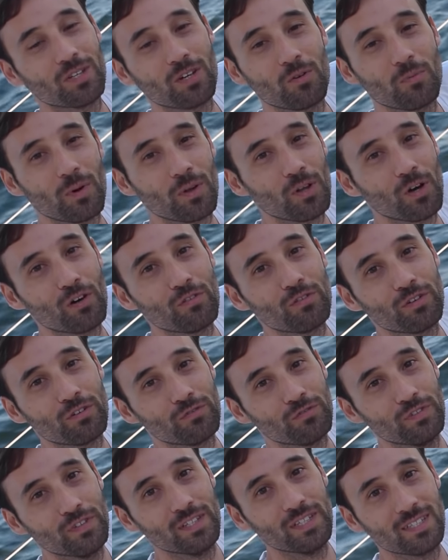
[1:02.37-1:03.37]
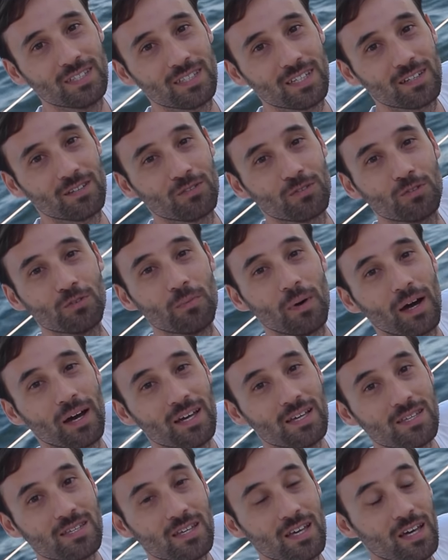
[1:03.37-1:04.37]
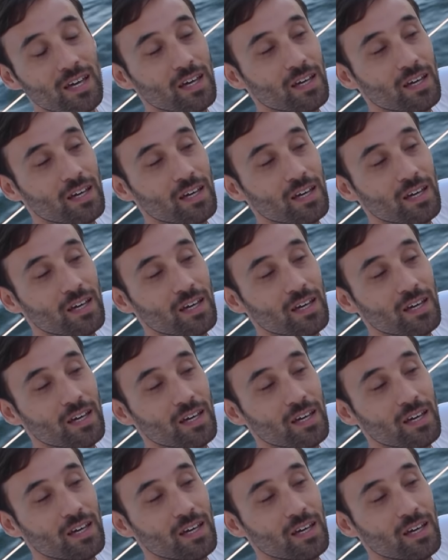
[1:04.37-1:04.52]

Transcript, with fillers: ter uma nova vista e tudo mais.